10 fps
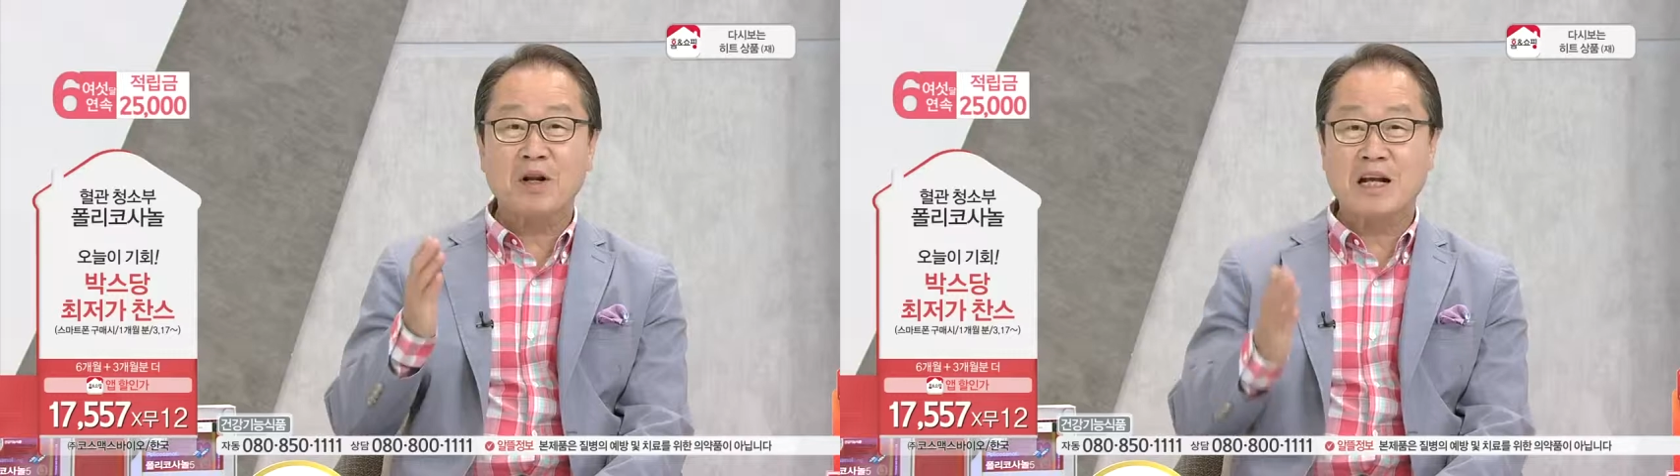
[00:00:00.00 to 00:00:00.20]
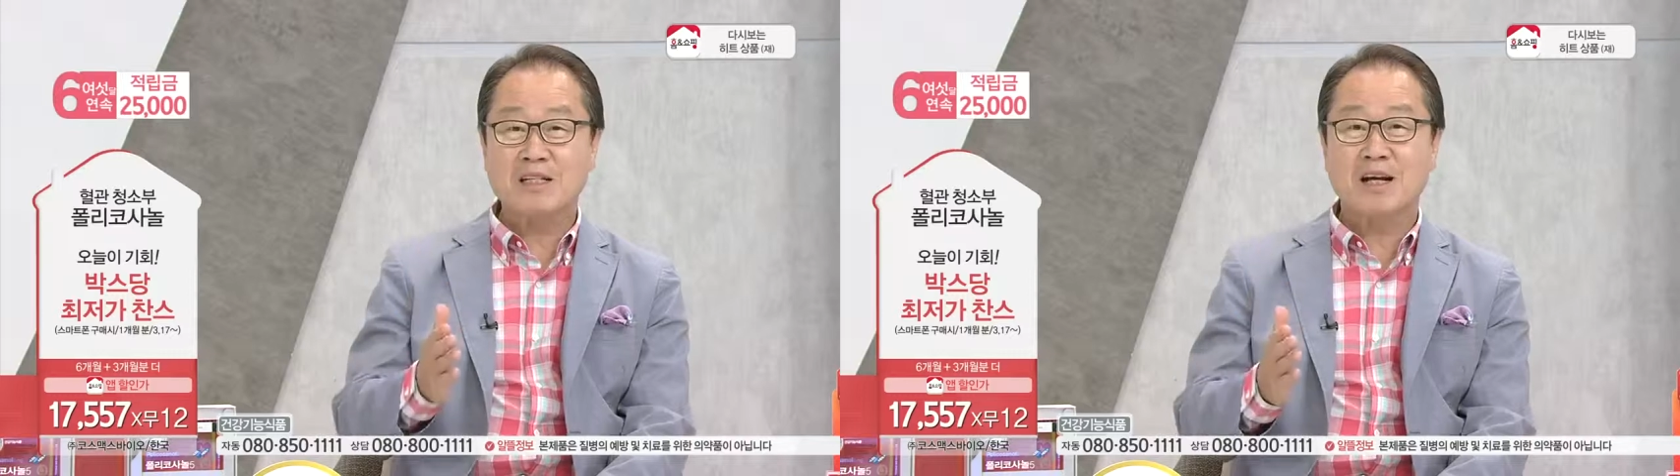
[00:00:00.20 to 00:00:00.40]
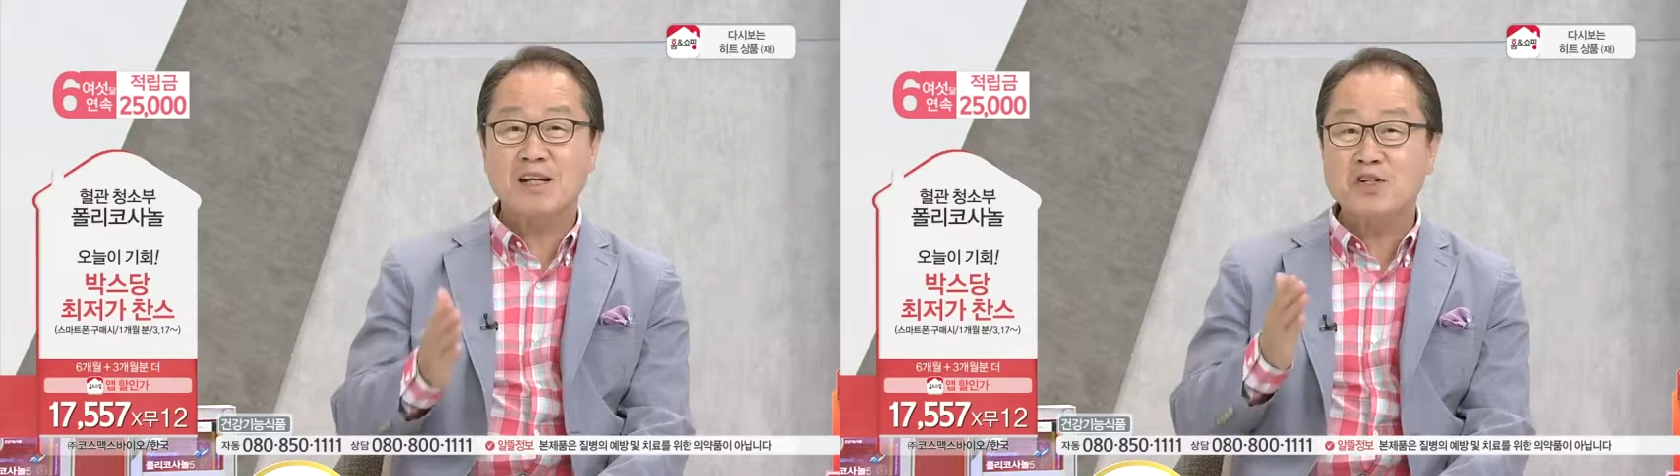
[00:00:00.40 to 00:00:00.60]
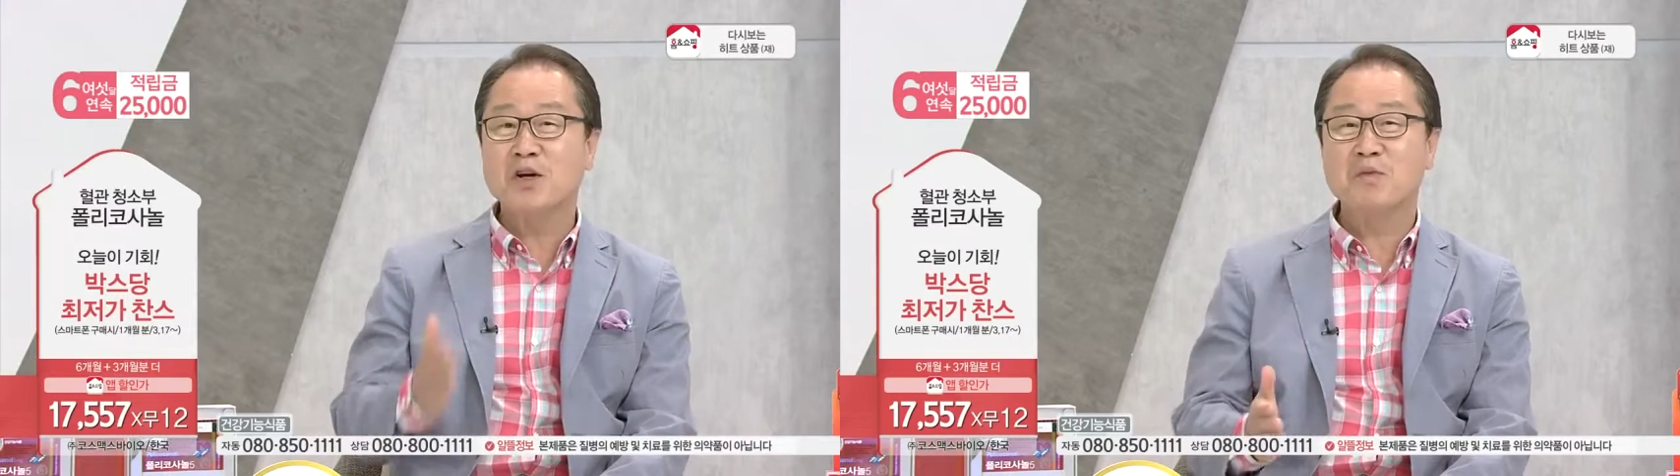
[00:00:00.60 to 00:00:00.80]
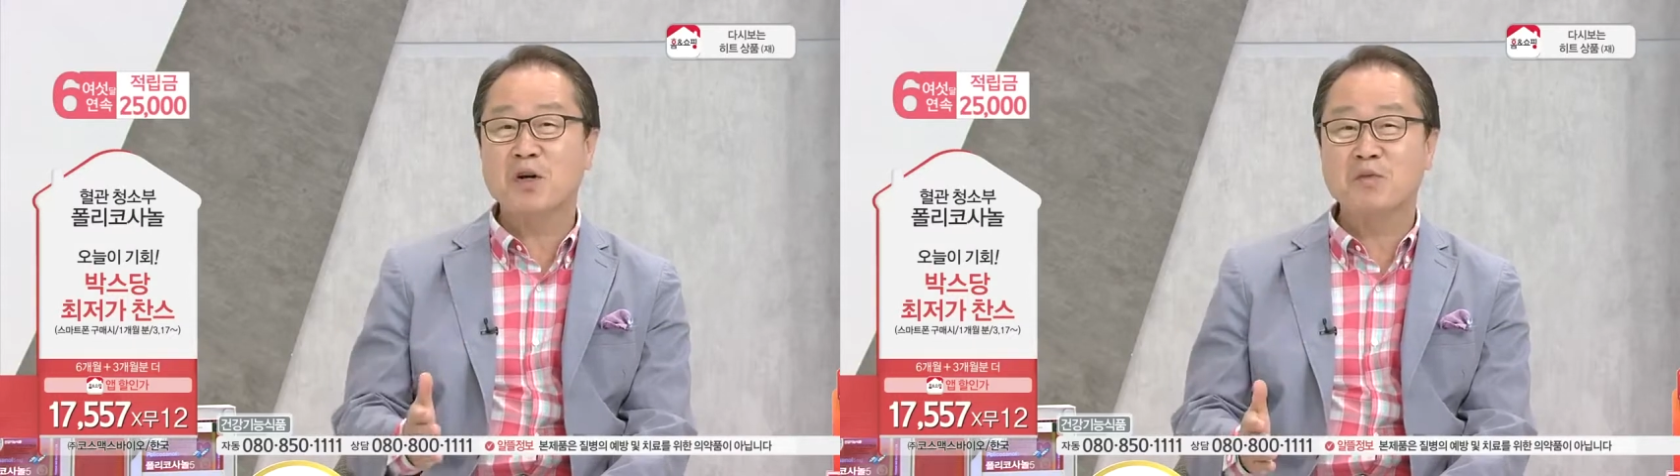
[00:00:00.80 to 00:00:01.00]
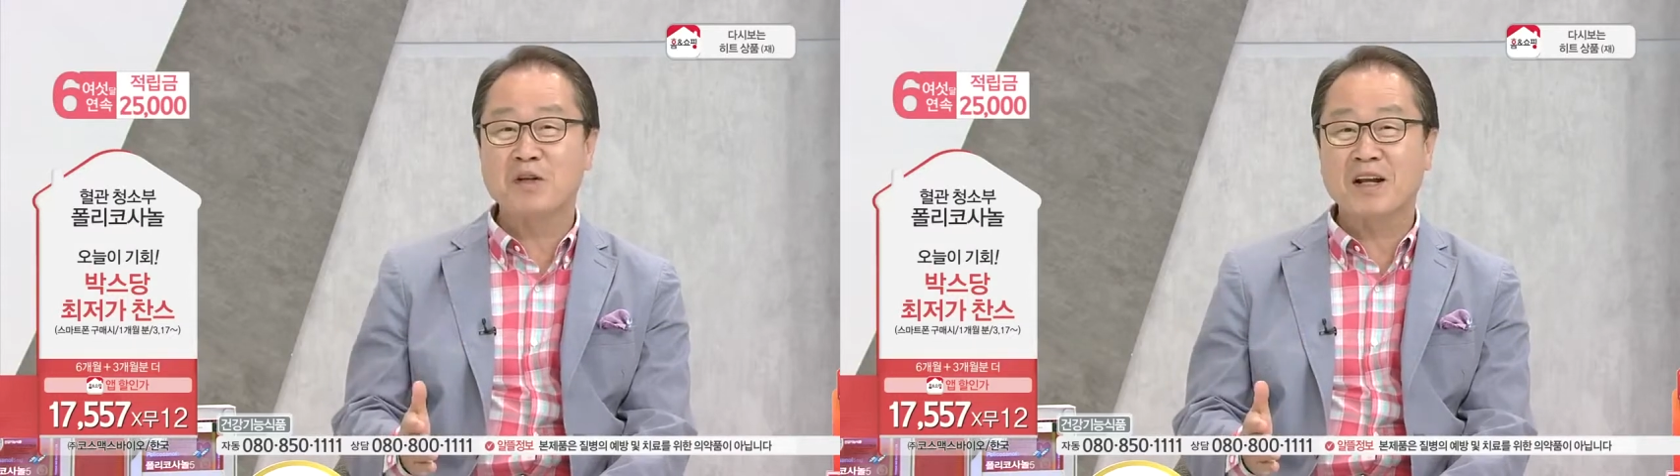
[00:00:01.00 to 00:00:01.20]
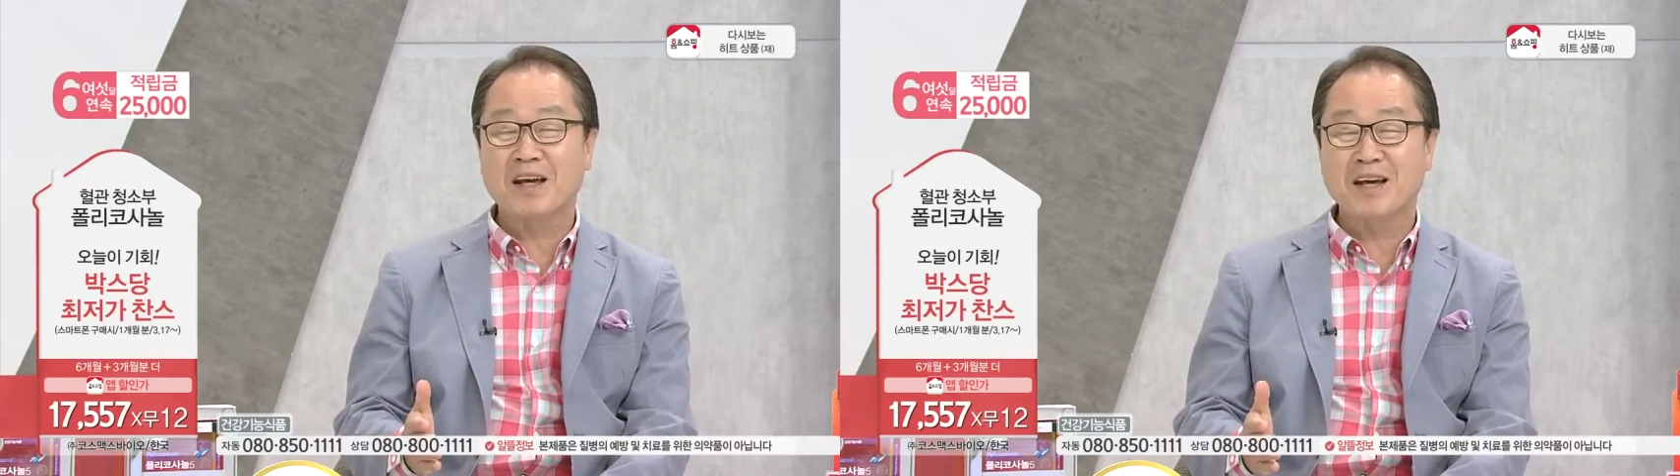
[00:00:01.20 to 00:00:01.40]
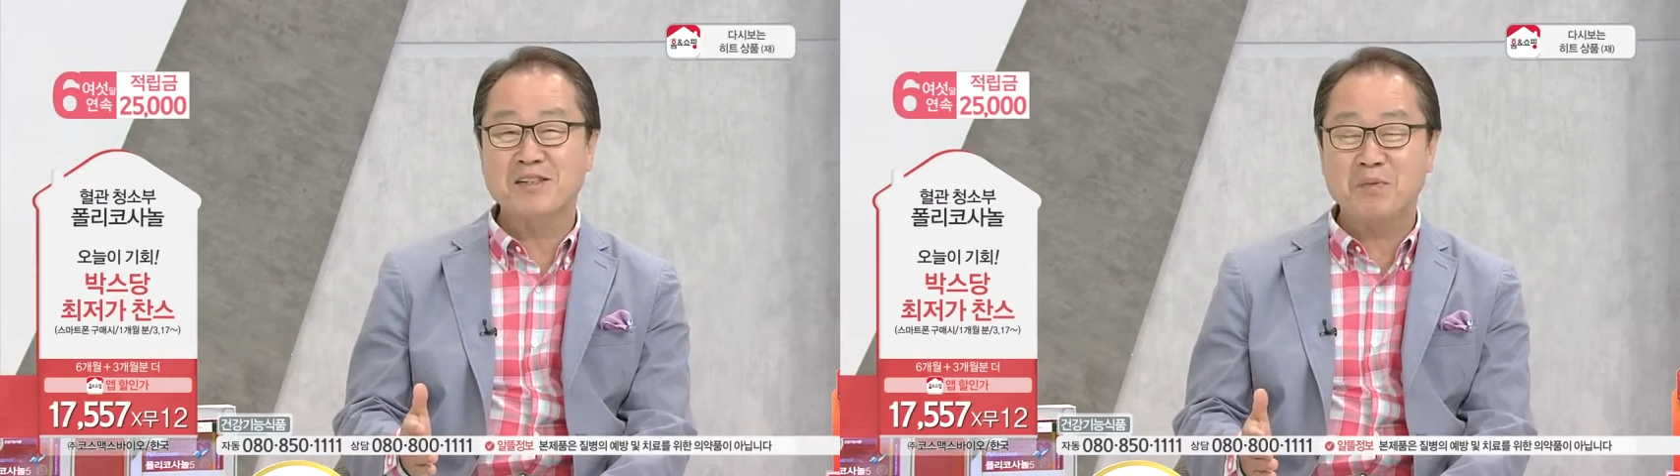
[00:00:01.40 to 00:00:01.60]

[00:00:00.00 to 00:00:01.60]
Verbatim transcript: 오늘 낮 시간에 처음 여러분들께